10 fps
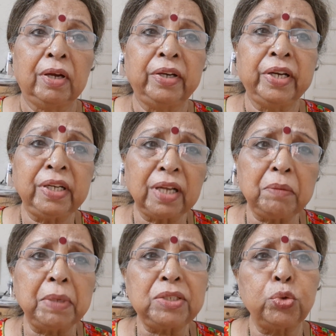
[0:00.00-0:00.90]
डिटेल
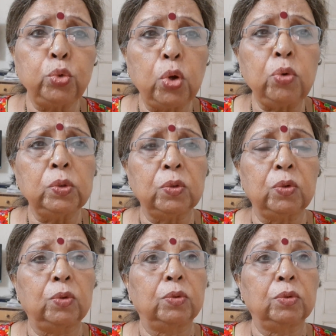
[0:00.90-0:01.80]
में सुनो उनको
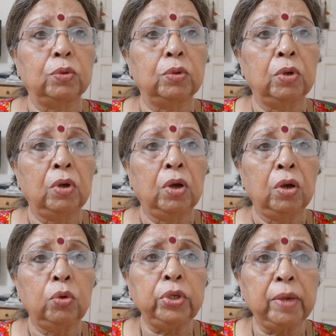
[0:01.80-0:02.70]

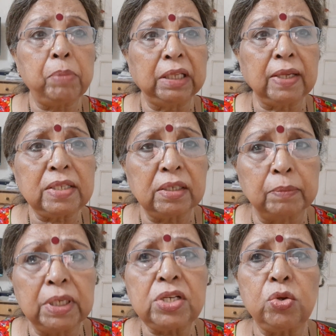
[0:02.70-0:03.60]
उनकी बातें
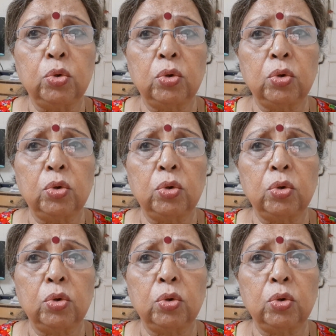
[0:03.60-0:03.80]
समझ लो